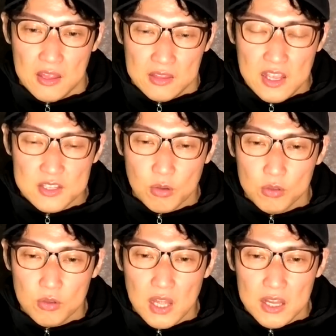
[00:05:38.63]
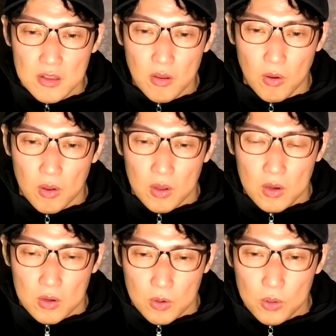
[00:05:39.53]
で、その隣の
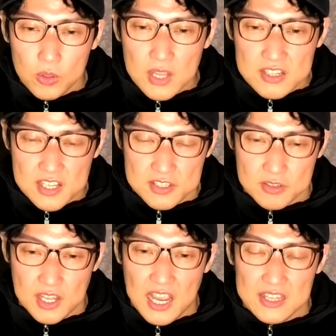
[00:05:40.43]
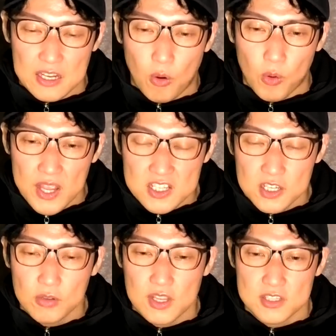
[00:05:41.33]
ロードタクセスって書いてあるオレンジ
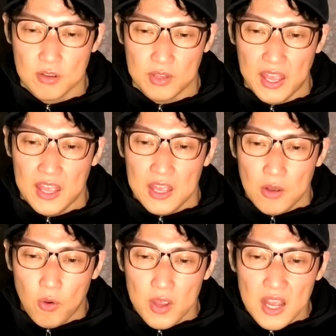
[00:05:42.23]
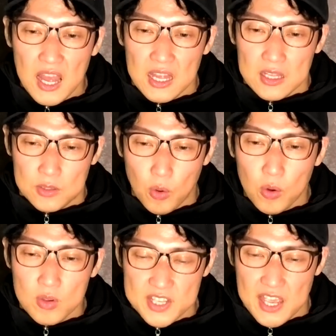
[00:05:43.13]
色ですよね。これが道
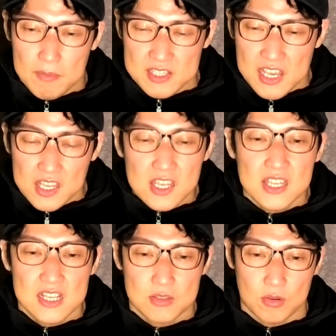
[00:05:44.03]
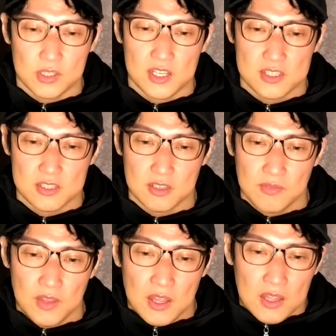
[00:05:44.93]
路税、まあ、税金だそうです。
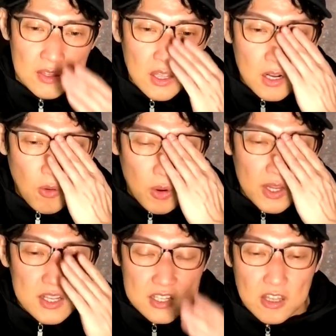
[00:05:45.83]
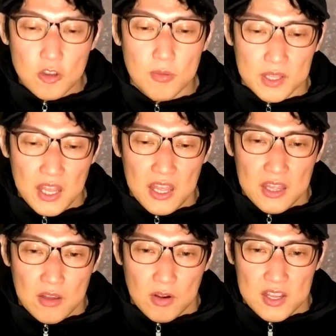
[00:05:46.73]
だからこれがですね、例えば
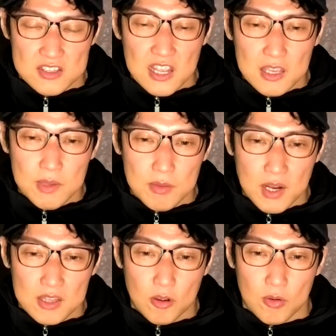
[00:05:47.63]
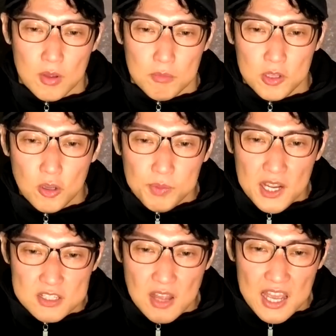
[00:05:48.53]
ね、これさっき見てもらったこの
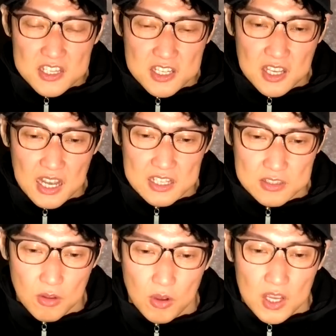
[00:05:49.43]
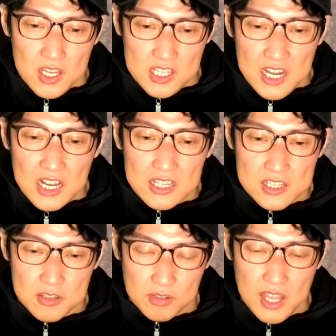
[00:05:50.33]
ミッドプライスと IC カーズの左側で
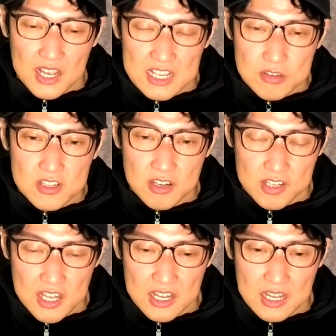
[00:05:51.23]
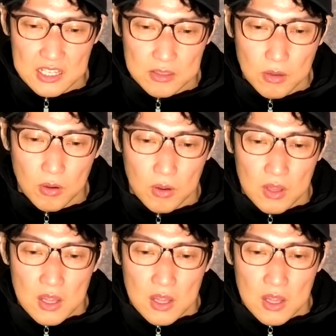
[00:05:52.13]
すよね。ガソリン車の左側だと、